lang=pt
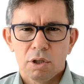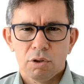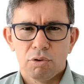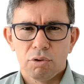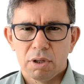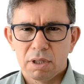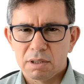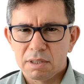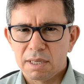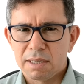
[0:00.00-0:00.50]

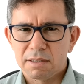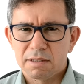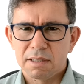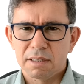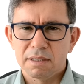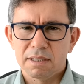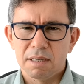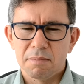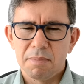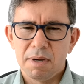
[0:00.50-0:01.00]
Durante
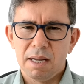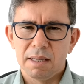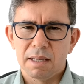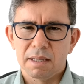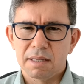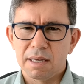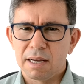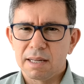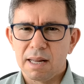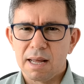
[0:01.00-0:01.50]
esta
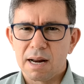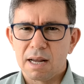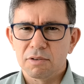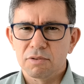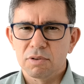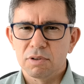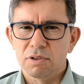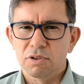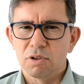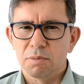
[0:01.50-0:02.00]
semana,
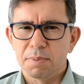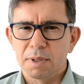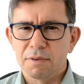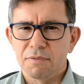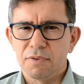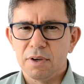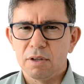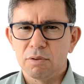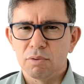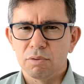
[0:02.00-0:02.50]
declarações do
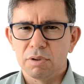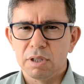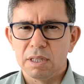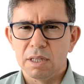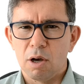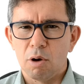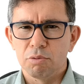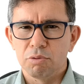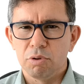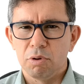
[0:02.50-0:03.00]
prefeito
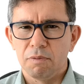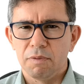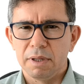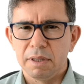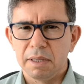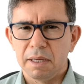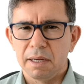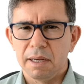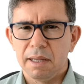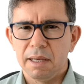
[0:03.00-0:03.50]
Dinaldinho
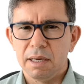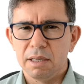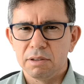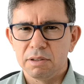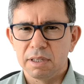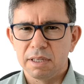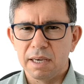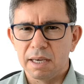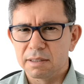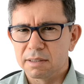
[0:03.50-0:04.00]
Vanderlei
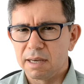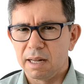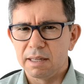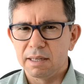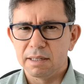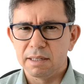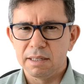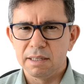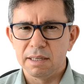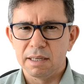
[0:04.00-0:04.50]
de que as
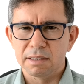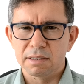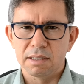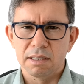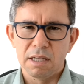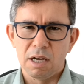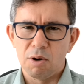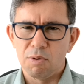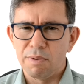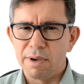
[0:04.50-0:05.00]
galerias
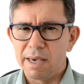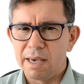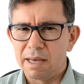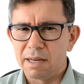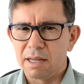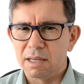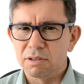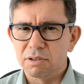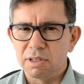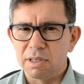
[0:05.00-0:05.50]
não
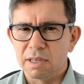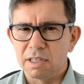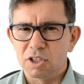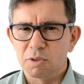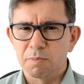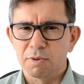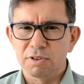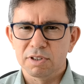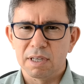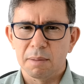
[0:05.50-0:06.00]
era de
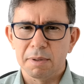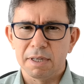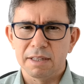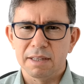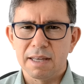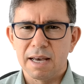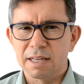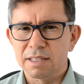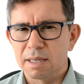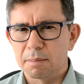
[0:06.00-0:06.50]

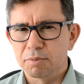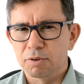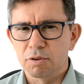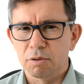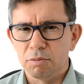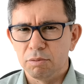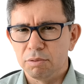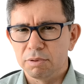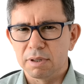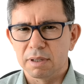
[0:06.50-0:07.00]
responsabilidade
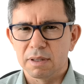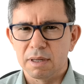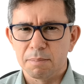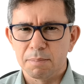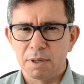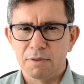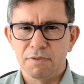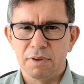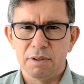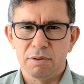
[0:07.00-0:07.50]
absoluta da
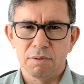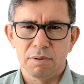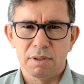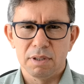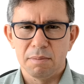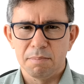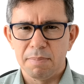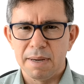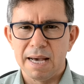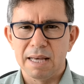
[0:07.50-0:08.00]
Prefeitura
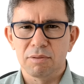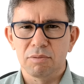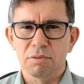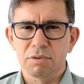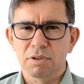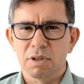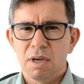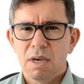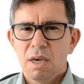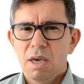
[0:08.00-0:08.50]
de
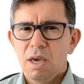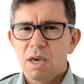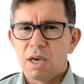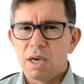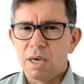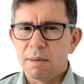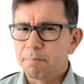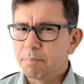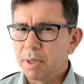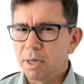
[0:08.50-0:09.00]
Patos
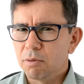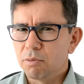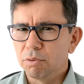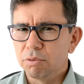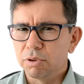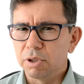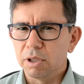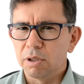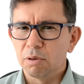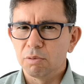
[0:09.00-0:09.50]

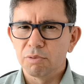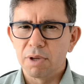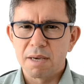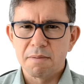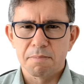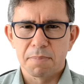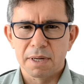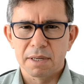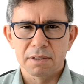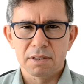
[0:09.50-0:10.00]
repercutiram na
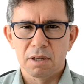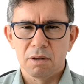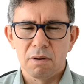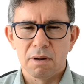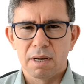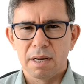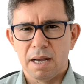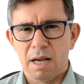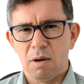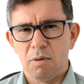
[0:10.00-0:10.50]
imprensa
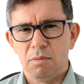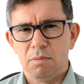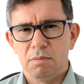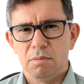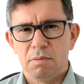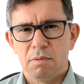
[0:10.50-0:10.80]
local.